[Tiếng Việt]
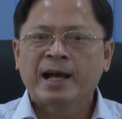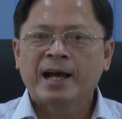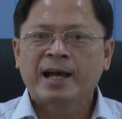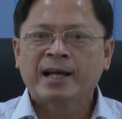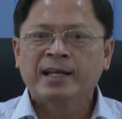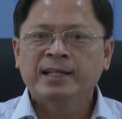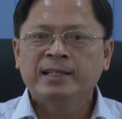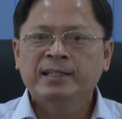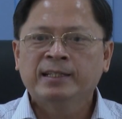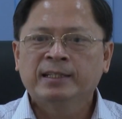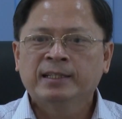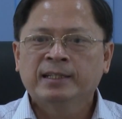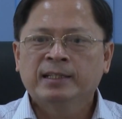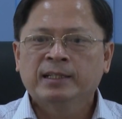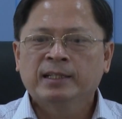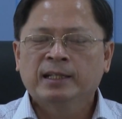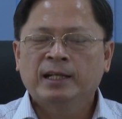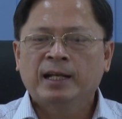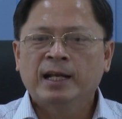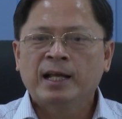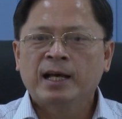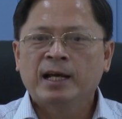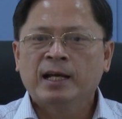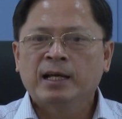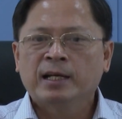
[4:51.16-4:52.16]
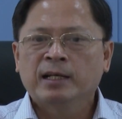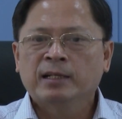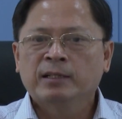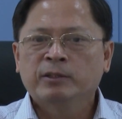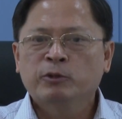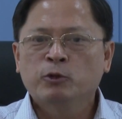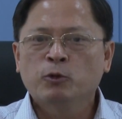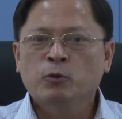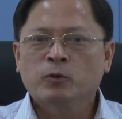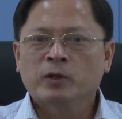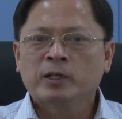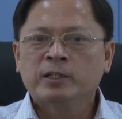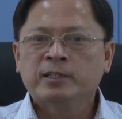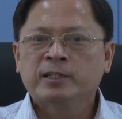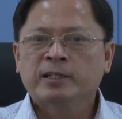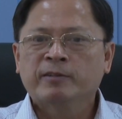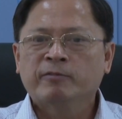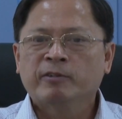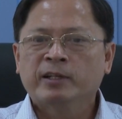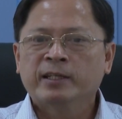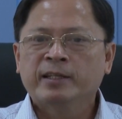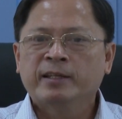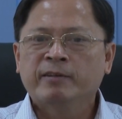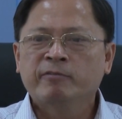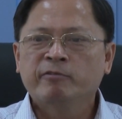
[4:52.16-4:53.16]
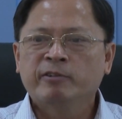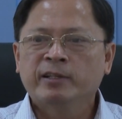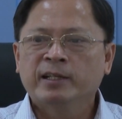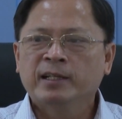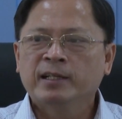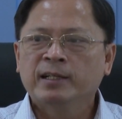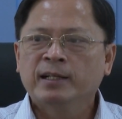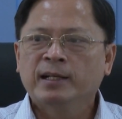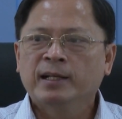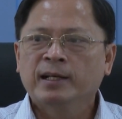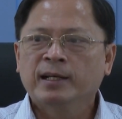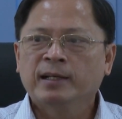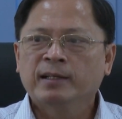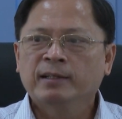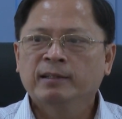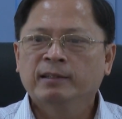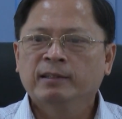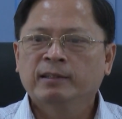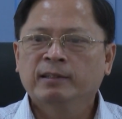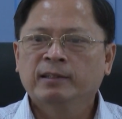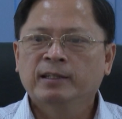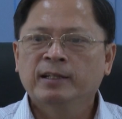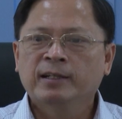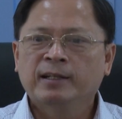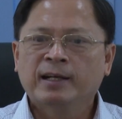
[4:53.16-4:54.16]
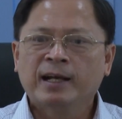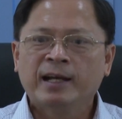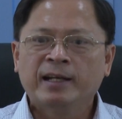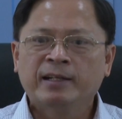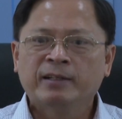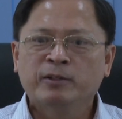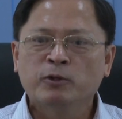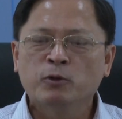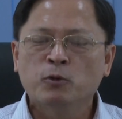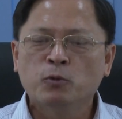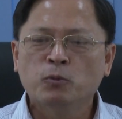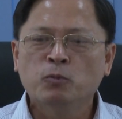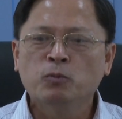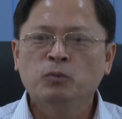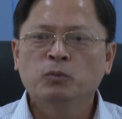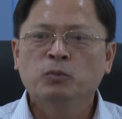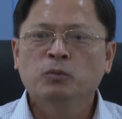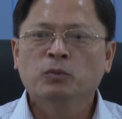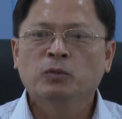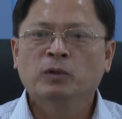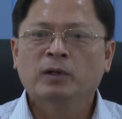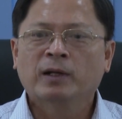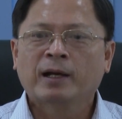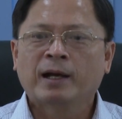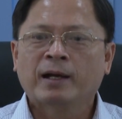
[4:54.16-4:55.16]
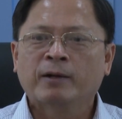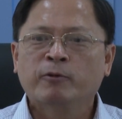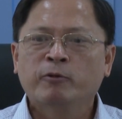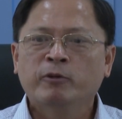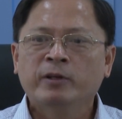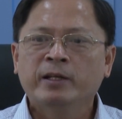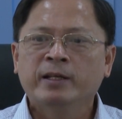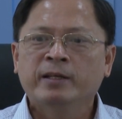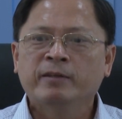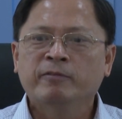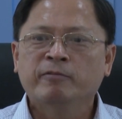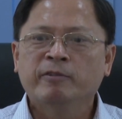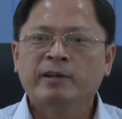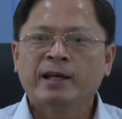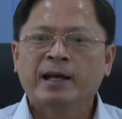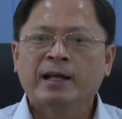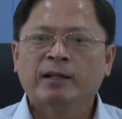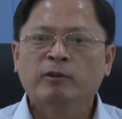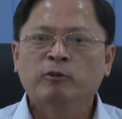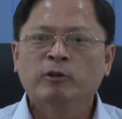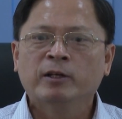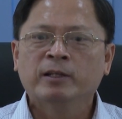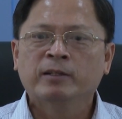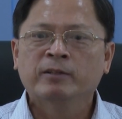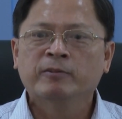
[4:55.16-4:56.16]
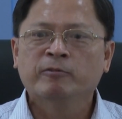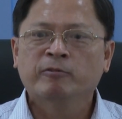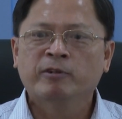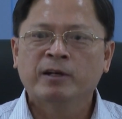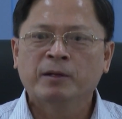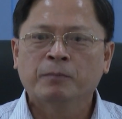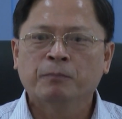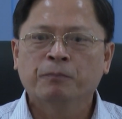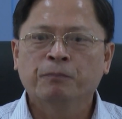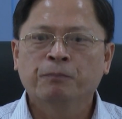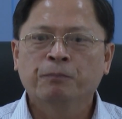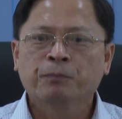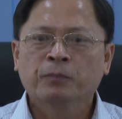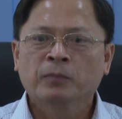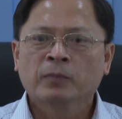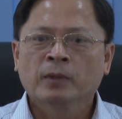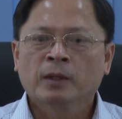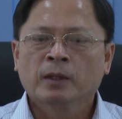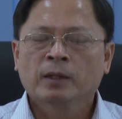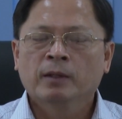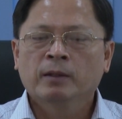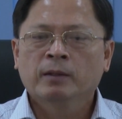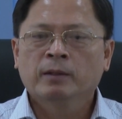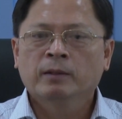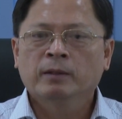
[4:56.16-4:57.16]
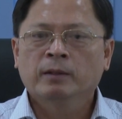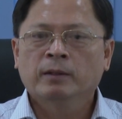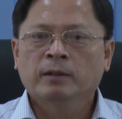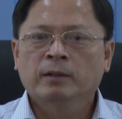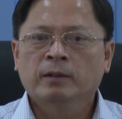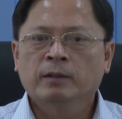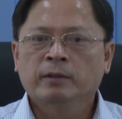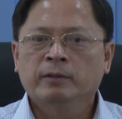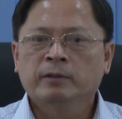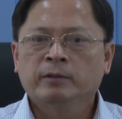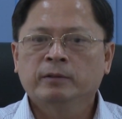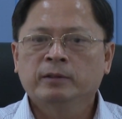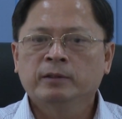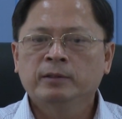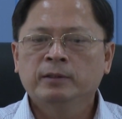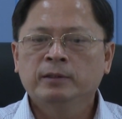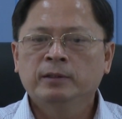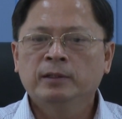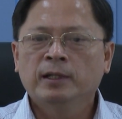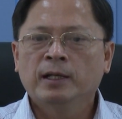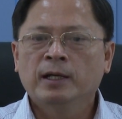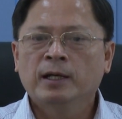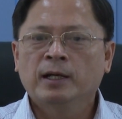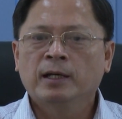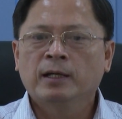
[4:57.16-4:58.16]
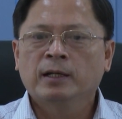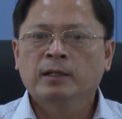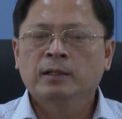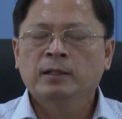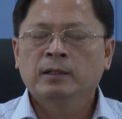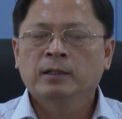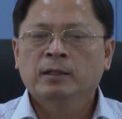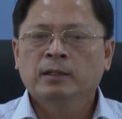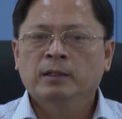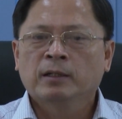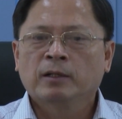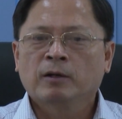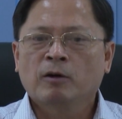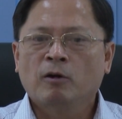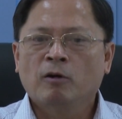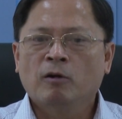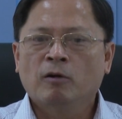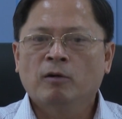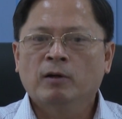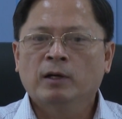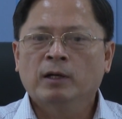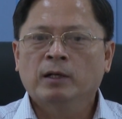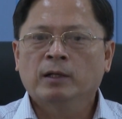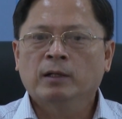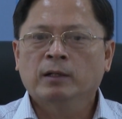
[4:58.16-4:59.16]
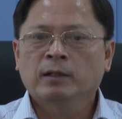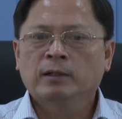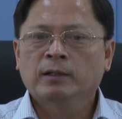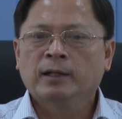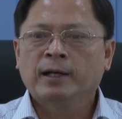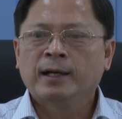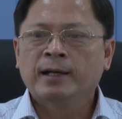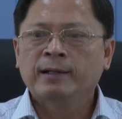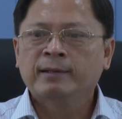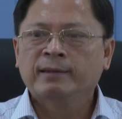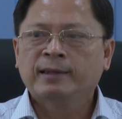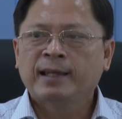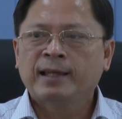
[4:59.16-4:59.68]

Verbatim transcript: hai là chủ cơ sở và nhân viên là thực hành đúng các quy định về an toàn thực phẩm. À, như là có găng